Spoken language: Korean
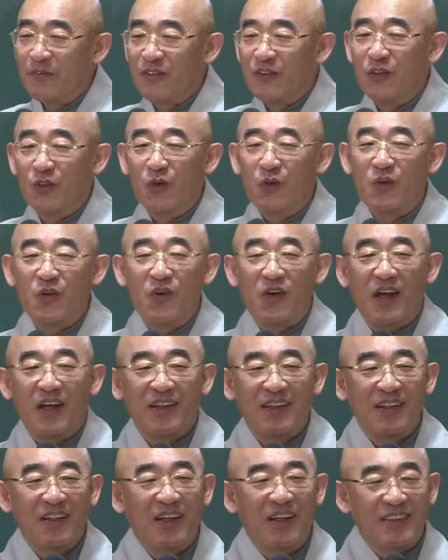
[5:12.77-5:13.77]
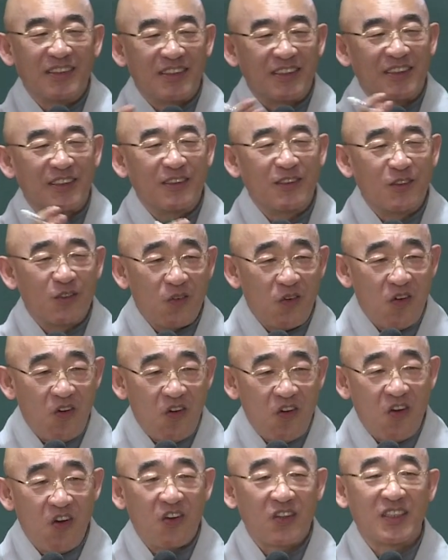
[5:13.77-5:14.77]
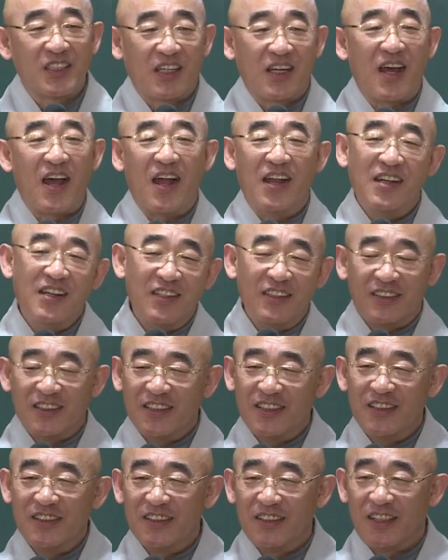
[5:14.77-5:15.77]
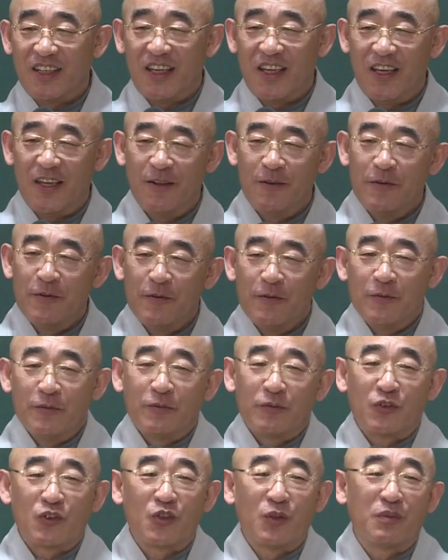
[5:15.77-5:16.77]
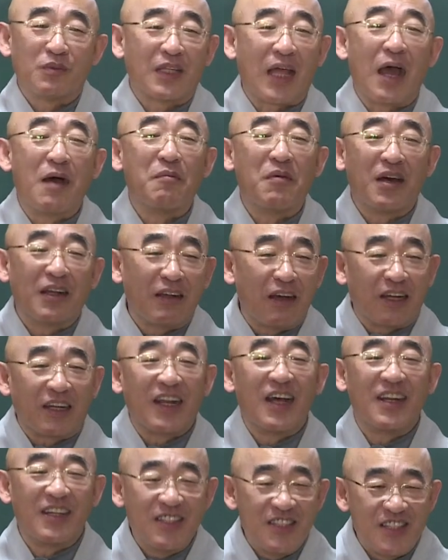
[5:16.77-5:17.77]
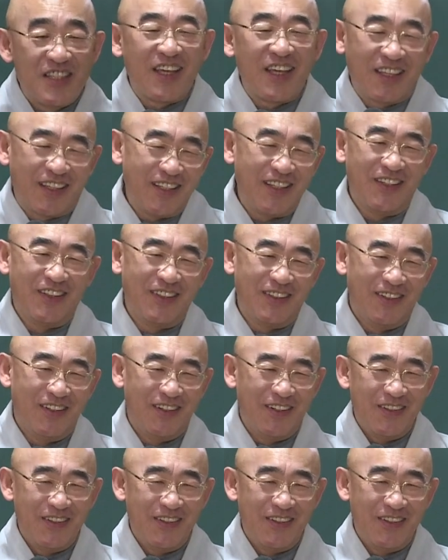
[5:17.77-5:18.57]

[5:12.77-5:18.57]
논어 한 가지씩은 꼭 제가 알려드리는 게좀 담아놔라는 얘기예요.